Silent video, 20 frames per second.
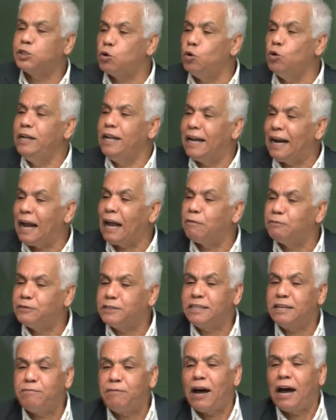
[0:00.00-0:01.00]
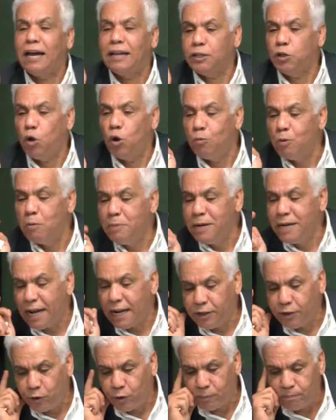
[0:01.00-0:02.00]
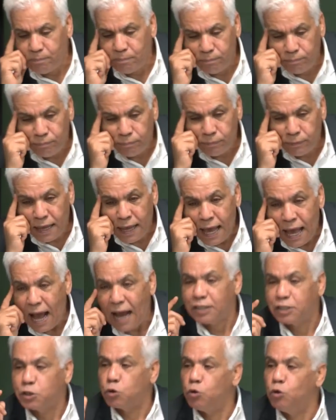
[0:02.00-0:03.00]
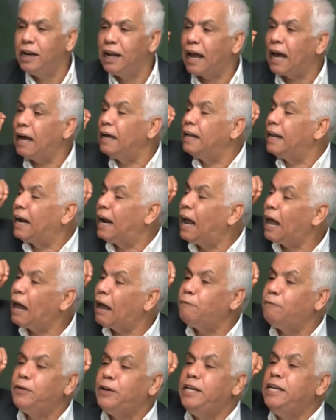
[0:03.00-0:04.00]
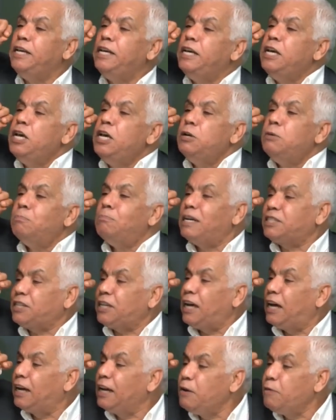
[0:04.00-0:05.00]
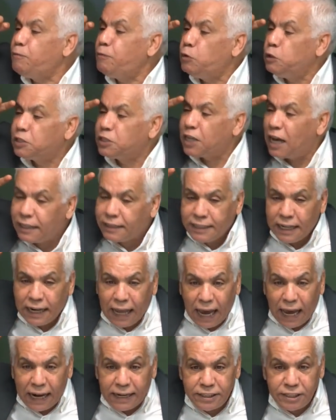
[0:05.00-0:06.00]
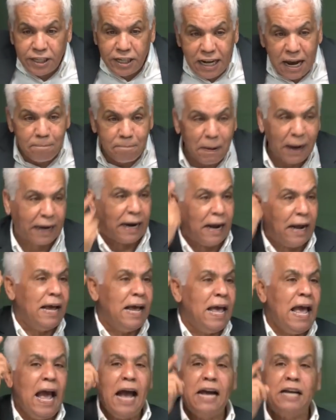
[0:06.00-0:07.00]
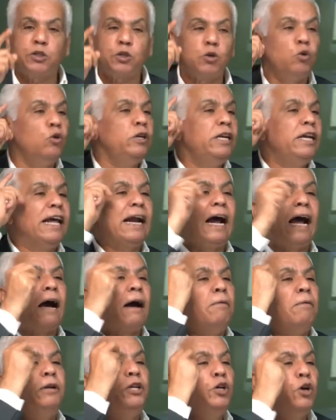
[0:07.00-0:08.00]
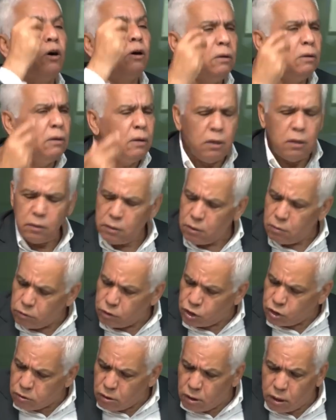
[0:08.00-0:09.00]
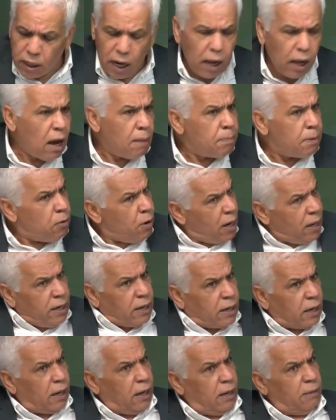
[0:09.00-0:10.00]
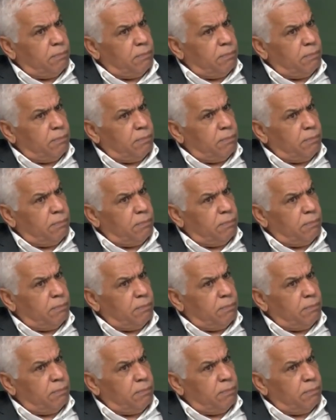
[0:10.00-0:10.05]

اللي راقب في الصفقات العموميه اليوم ايوه اشكون اللي راقب في مصاريف وزاره الخارجيه برا اشكون اللي راقب فما رقابه الرقابه وين الرقابه